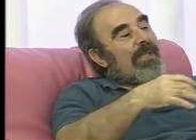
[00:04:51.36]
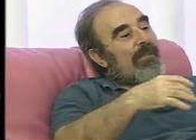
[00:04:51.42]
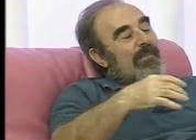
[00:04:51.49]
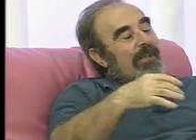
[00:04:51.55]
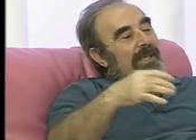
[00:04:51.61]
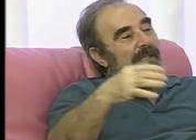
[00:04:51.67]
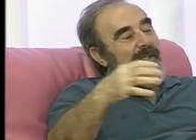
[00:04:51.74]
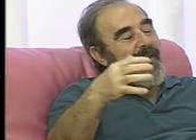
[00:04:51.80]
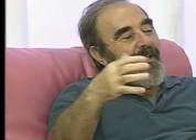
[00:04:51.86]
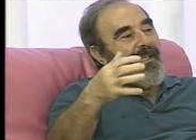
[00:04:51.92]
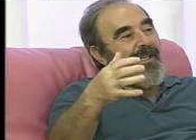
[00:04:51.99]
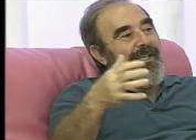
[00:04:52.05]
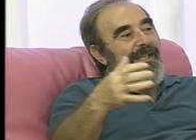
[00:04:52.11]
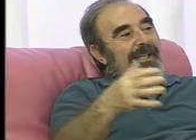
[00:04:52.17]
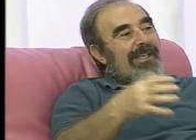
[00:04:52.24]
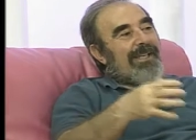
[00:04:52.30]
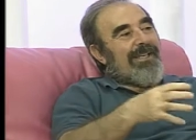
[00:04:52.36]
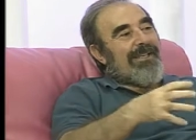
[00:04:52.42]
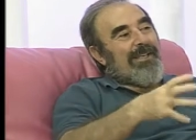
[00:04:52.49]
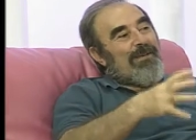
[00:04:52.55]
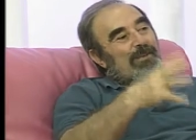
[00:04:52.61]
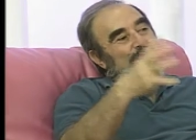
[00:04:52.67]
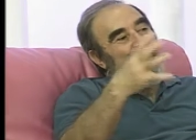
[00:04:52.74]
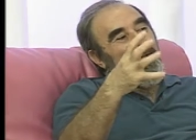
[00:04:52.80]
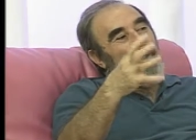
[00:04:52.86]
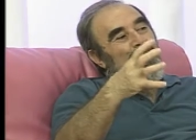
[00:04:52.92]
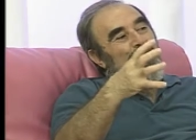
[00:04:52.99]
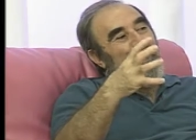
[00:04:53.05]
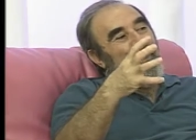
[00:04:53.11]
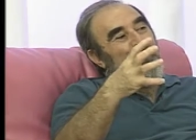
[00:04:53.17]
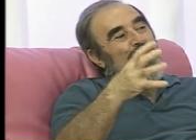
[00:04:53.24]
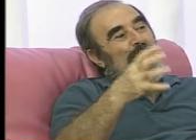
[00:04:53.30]
parte que hemos
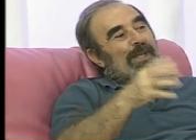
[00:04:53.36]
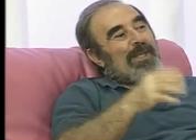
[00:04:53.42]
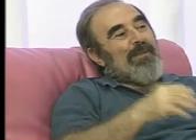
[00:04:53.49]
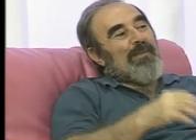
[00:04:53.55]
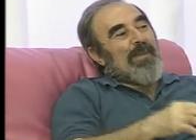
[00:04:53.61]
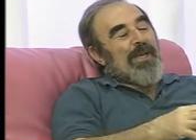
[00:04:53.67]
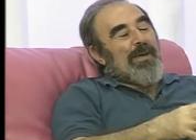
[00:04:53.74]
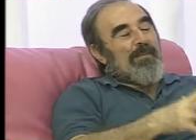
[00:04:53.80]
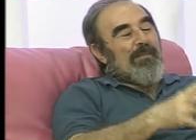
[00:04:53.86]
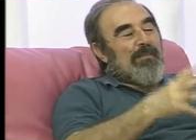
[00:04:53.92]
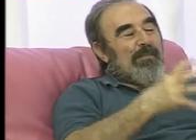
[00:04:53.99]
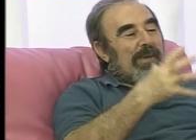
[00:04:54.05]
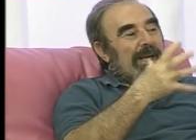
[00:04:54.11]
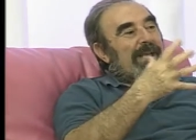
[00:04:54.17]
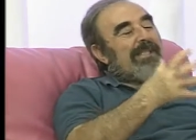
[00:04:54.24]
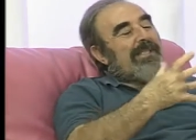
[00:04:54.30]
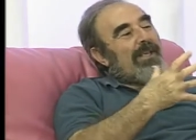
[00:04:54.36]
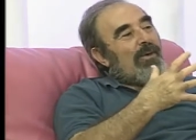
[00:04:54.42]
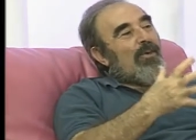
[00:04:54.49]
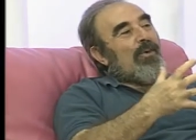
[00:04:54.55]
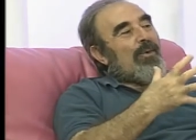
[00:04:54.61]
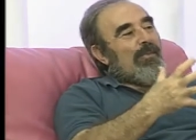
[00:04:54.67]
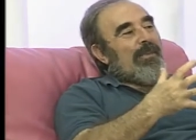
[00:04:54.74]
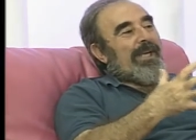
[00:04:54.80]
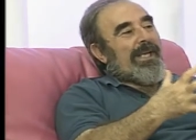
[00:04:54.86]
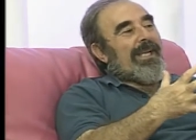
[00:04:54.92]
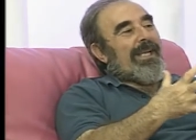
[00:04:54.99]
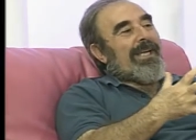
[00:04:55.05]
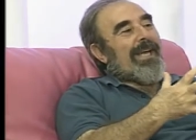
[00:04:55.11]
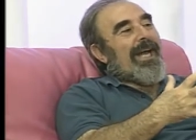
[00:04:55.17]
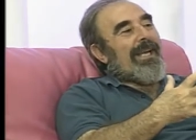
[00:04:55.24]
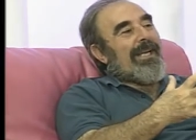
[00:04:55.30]
denominado, para que sea un nombre que
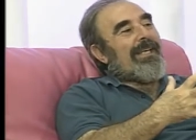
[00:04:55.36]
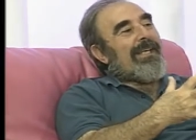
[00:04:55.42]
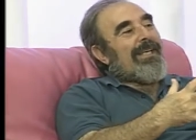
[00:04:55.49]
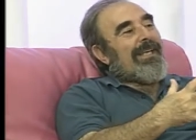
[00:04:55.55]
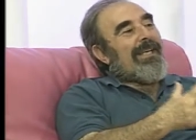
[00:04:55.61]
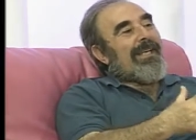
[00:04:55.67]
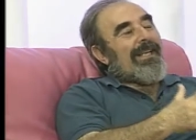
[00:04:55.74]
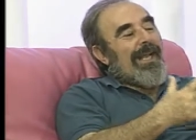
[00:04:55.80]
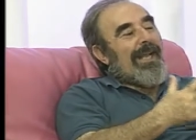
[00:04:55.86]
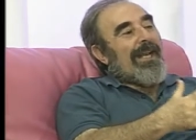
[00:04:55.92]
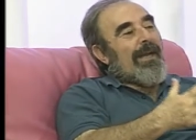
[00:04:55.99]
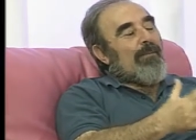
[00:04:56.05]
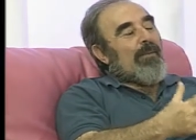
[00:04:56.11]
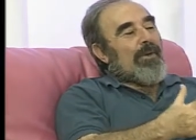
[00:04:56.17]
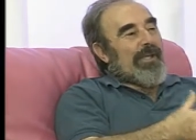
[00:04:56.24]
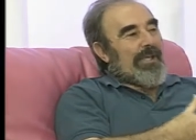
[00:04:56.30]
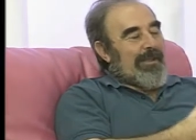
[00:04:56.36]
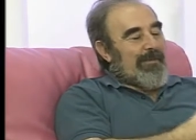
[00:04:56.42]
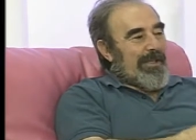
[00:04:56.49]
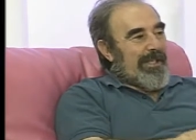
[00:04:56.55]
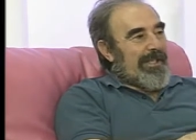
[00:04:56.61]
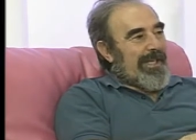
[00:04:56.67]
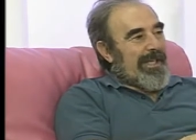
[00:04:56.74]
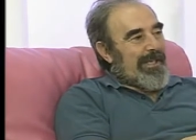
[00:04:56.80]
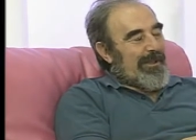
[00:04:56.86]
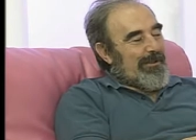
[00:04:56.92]
cale, la Laponia de Mediterráneo.